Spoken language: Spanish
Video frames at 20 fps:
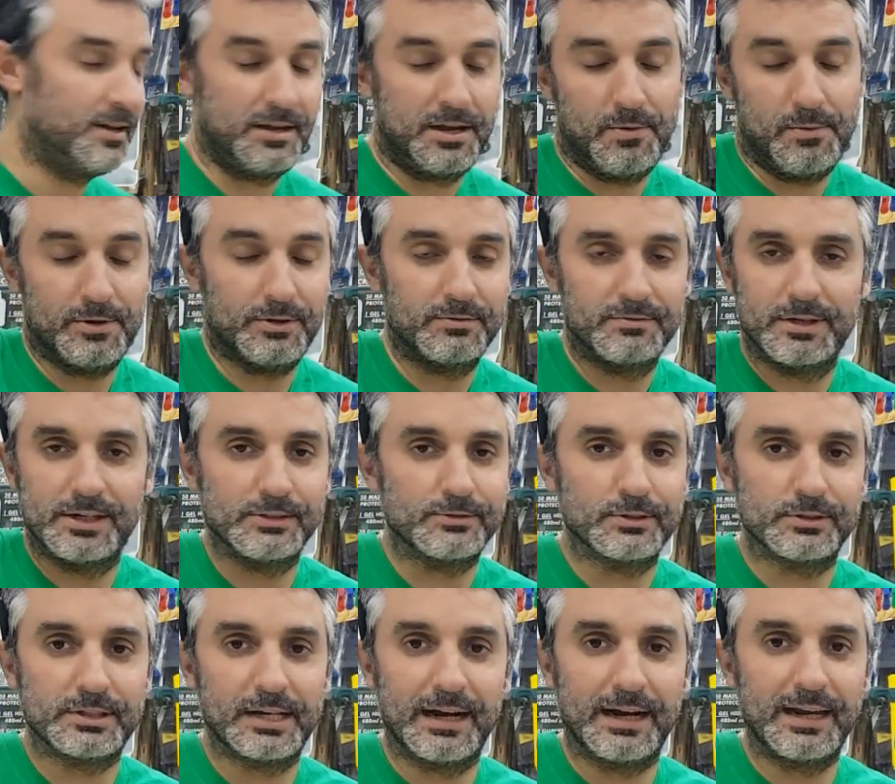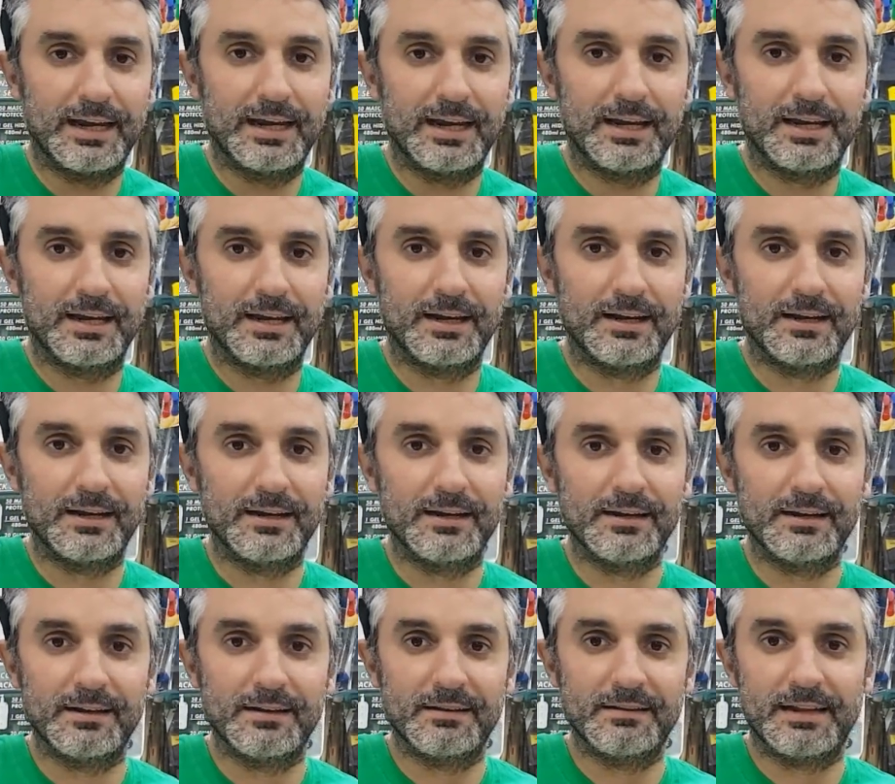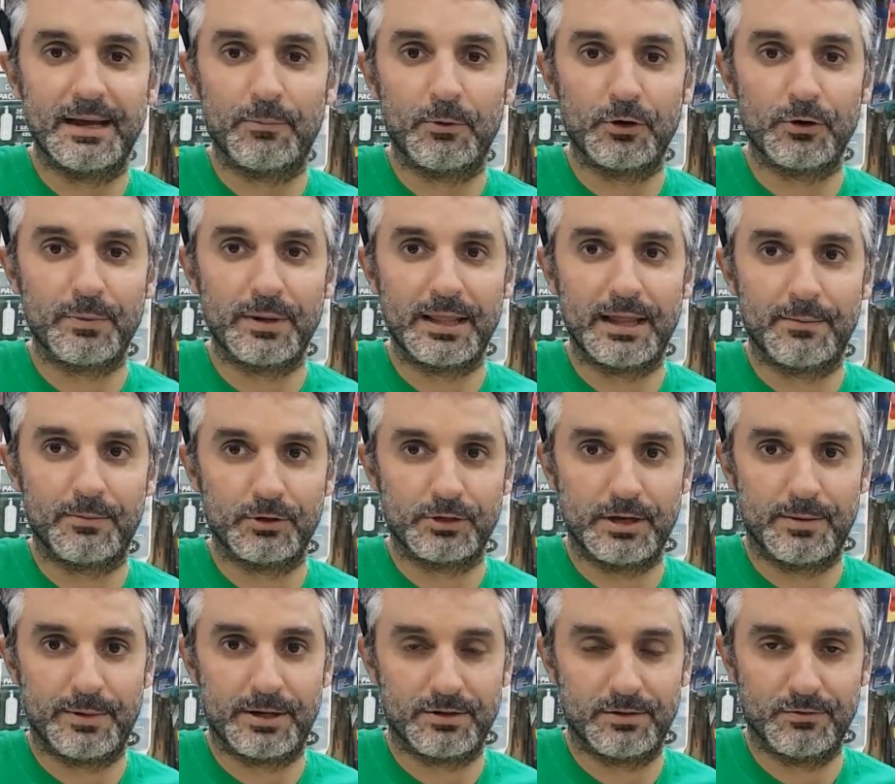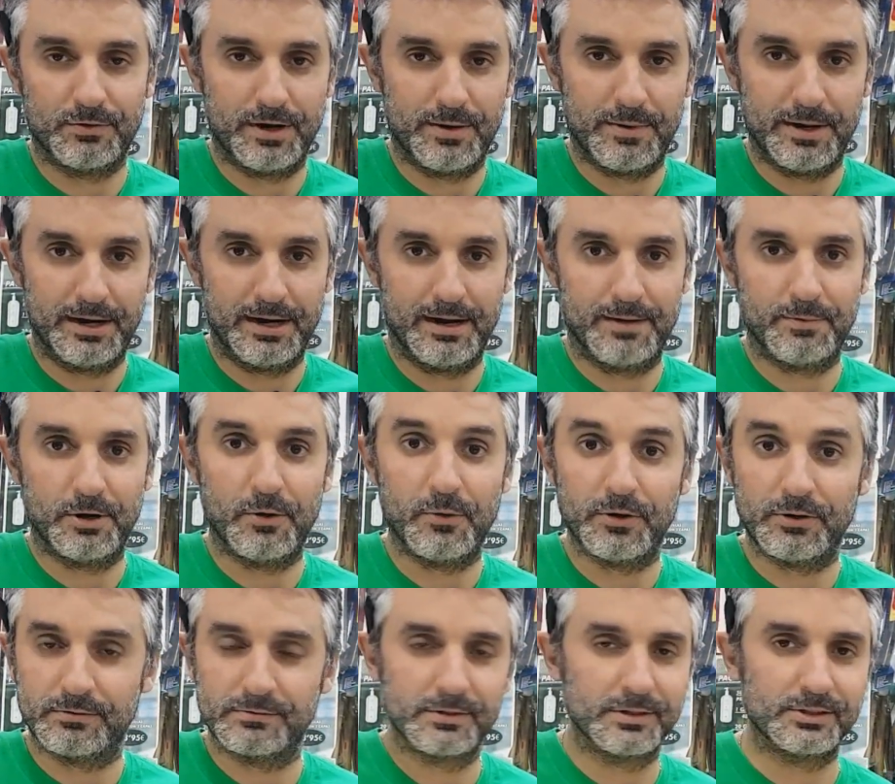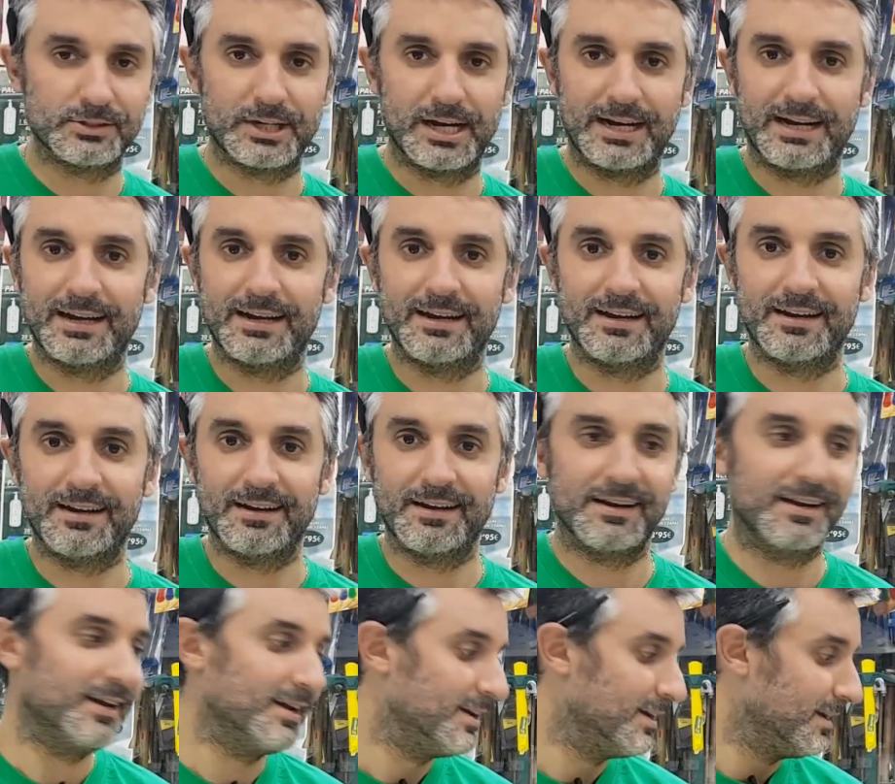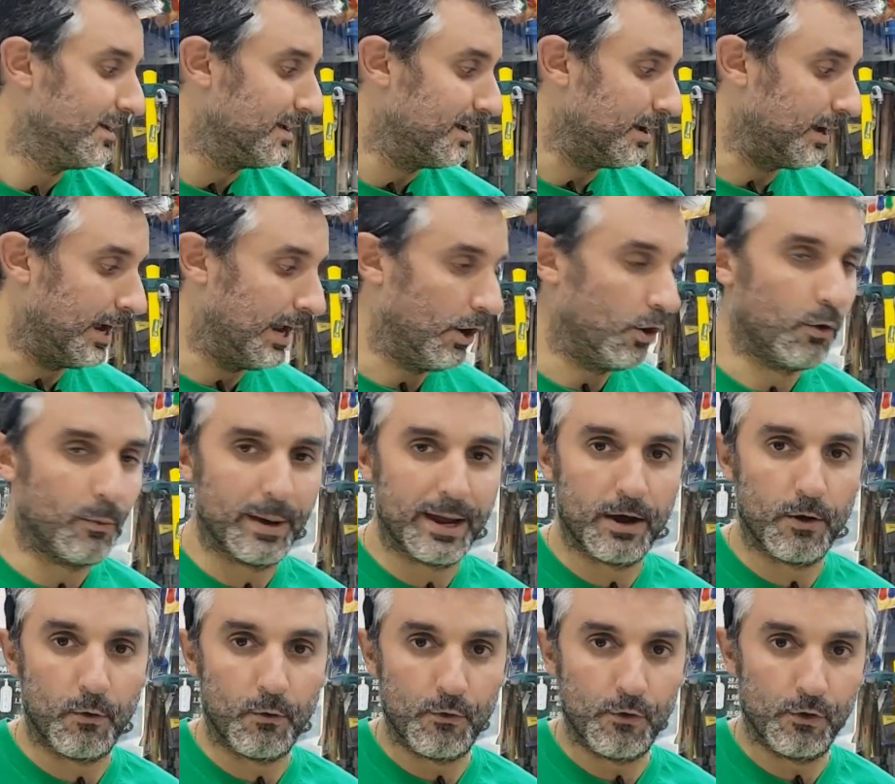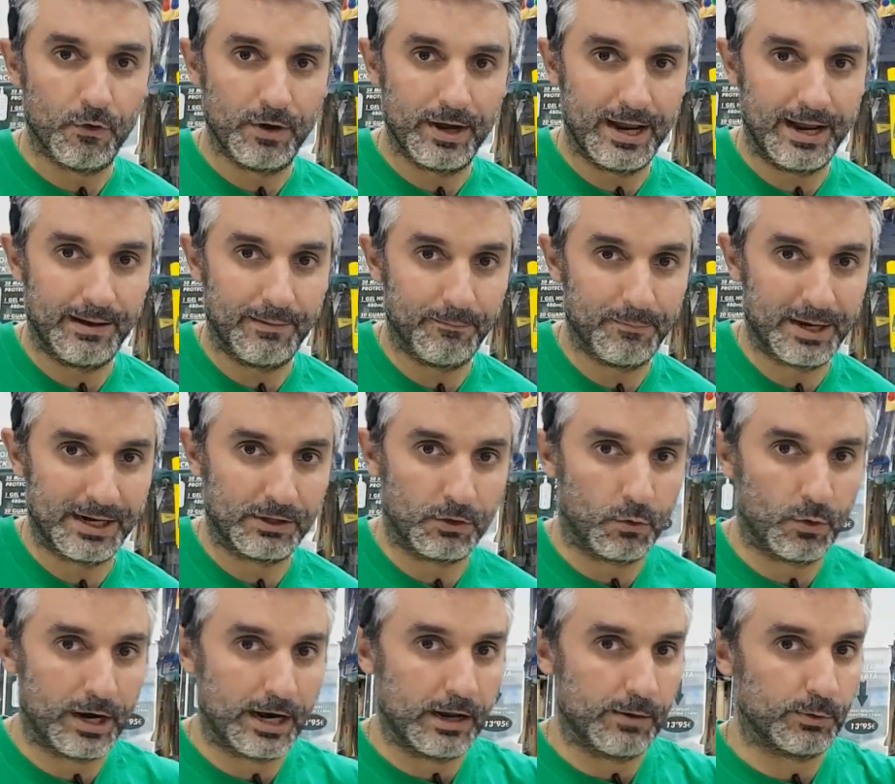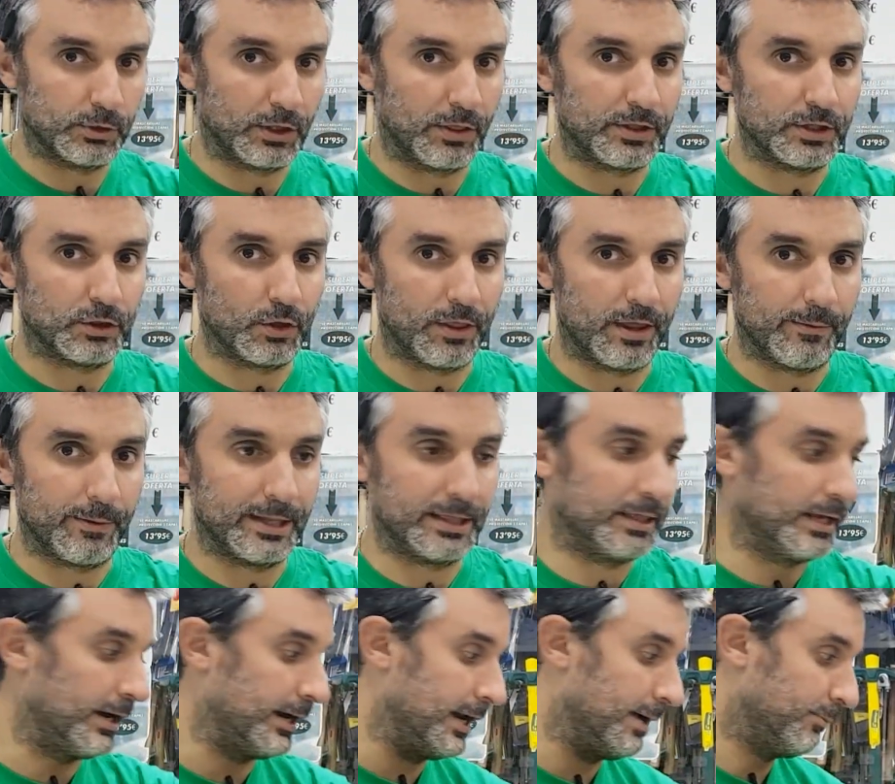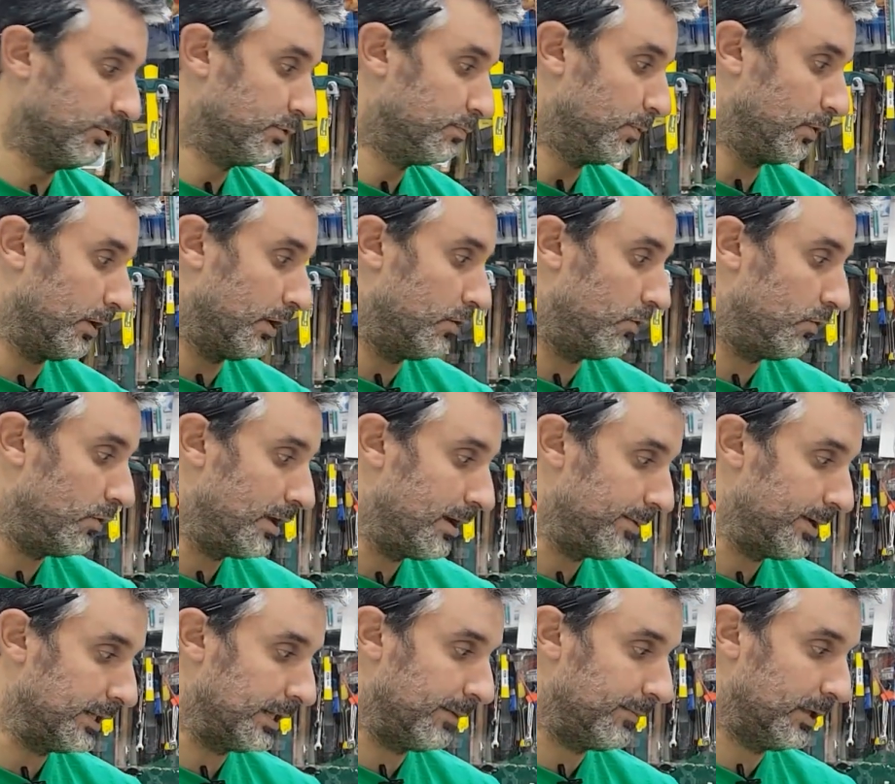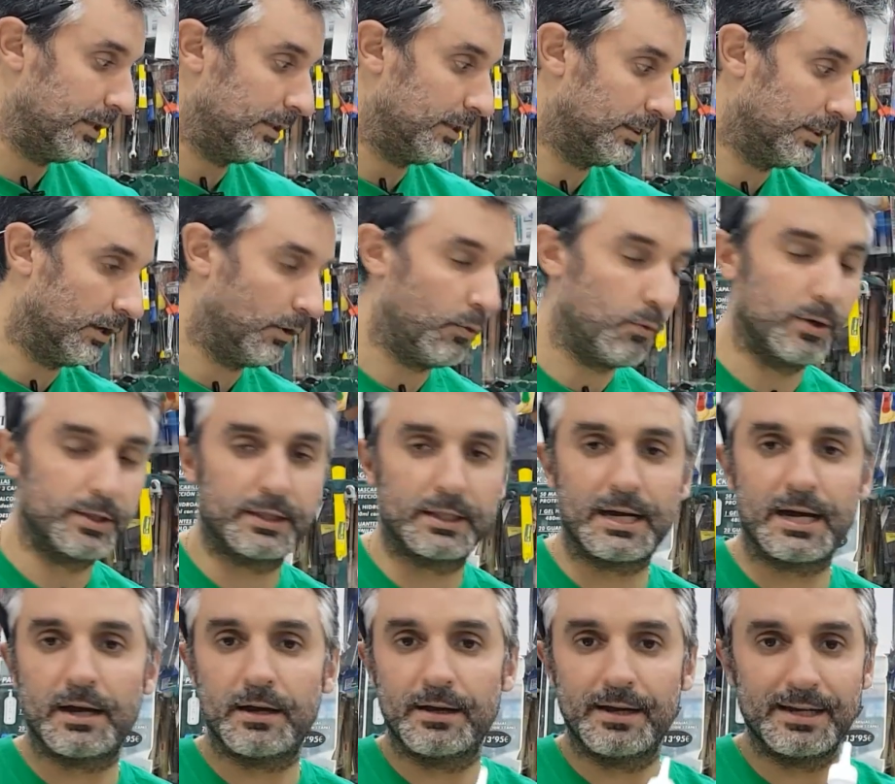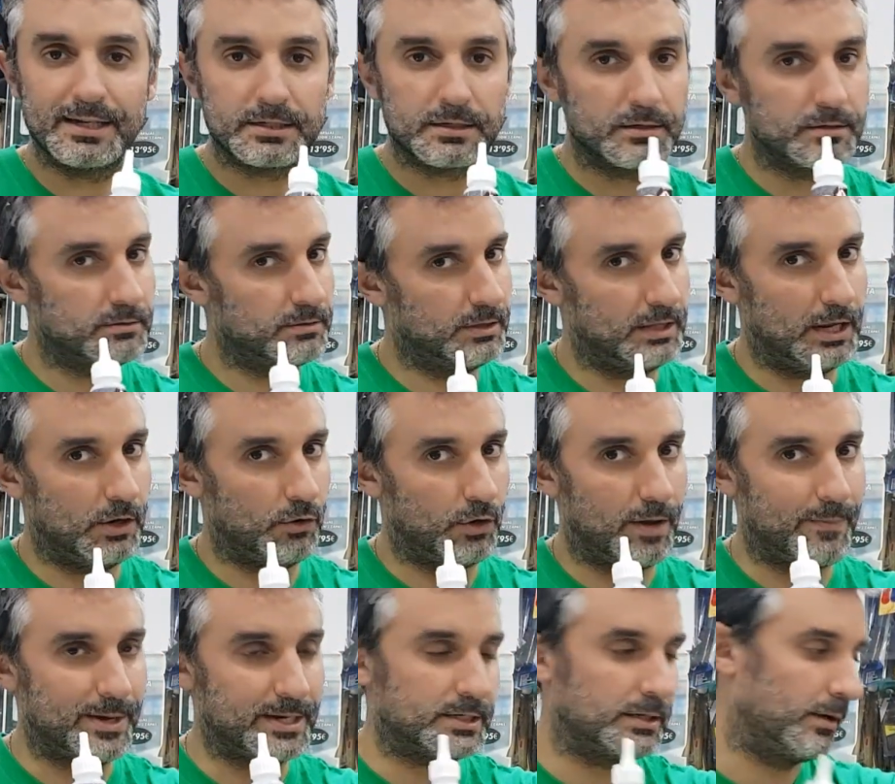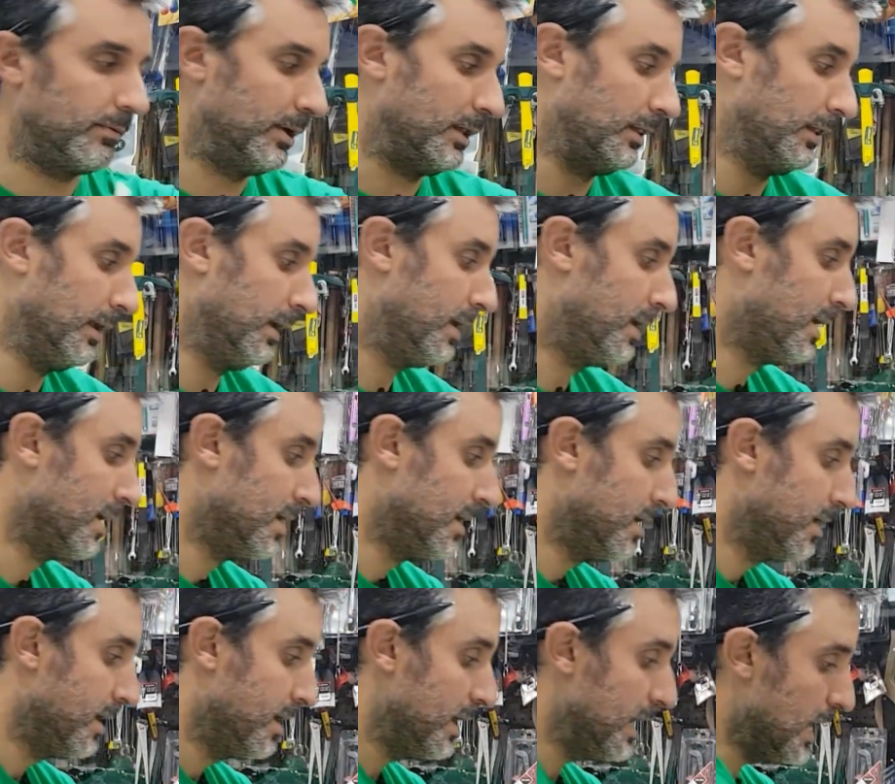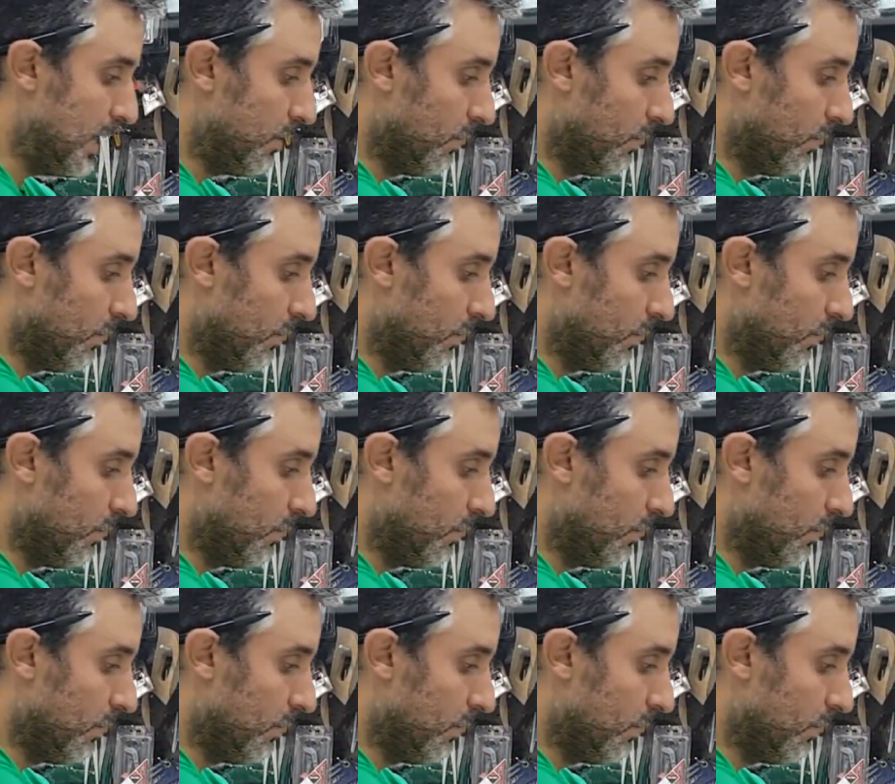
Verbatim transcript: Y bueno, esto está aquí de por vida, por llamarlo de una manera. Pero bueno, o sea que el OV1, en particular el botecito de 20 gramos, porque luego la había también de 50, es de lo que más se vende. Y